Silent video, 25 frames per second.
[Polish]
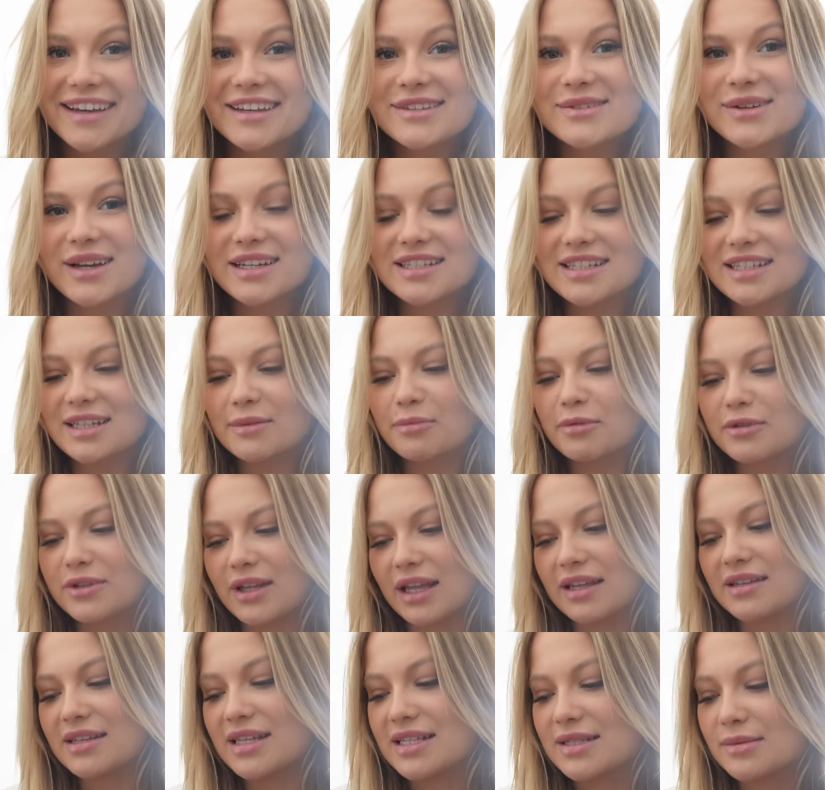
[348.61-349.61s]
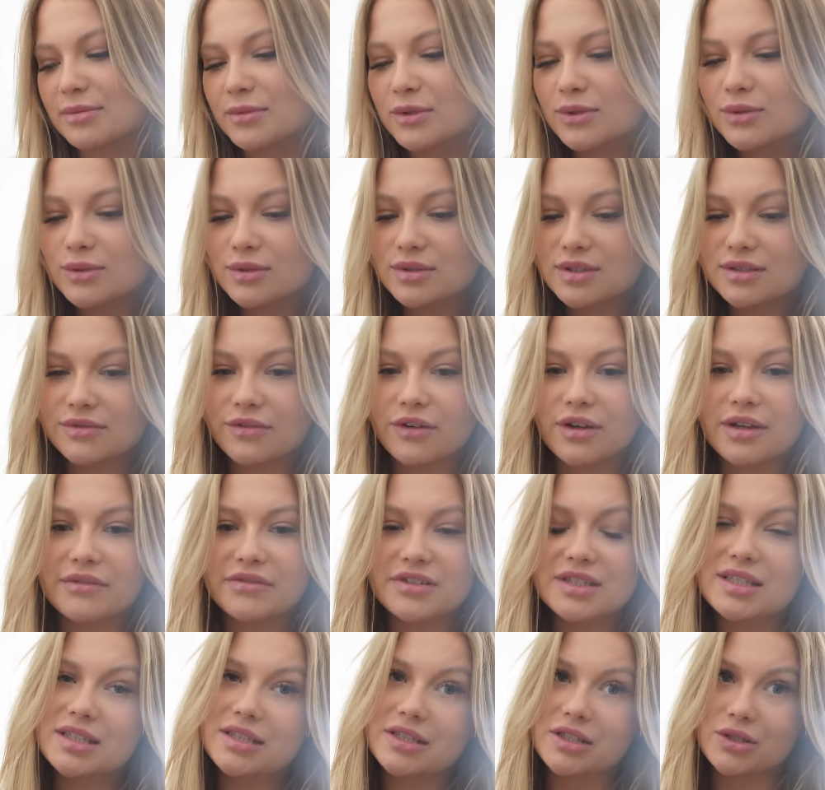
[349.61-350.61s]
Słuchajcie, tych pytań jest mnóstwo i
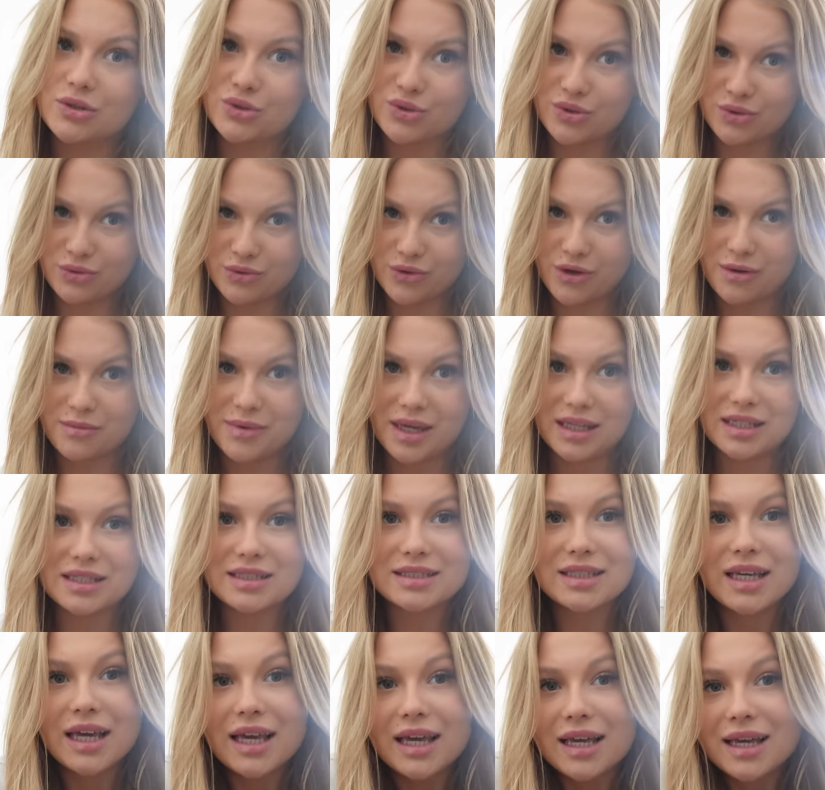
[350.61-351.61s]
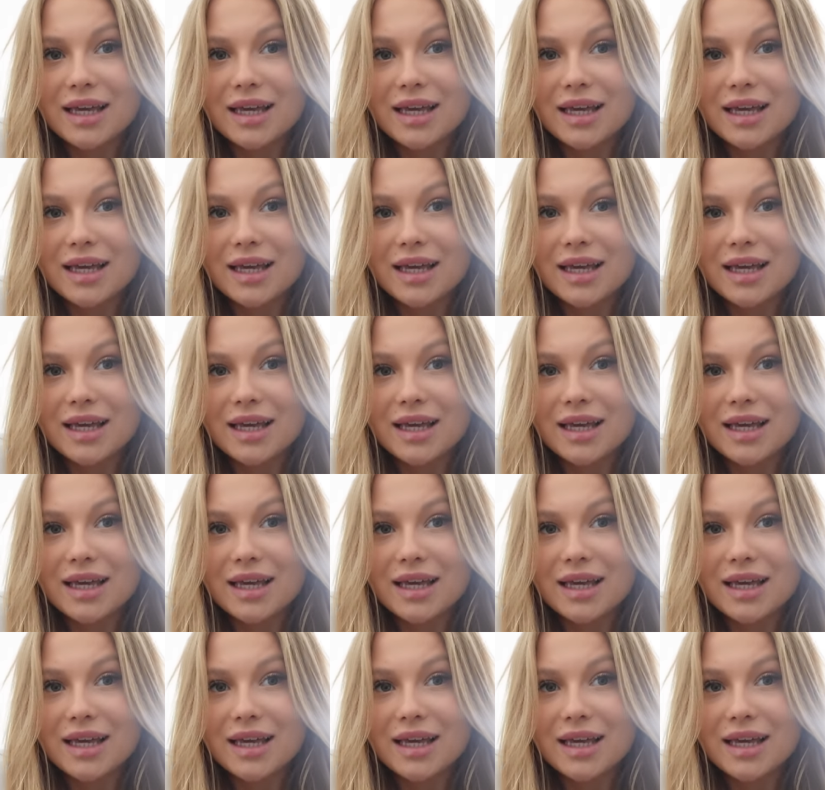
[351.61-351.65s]
wszyscy się doszukują jakichś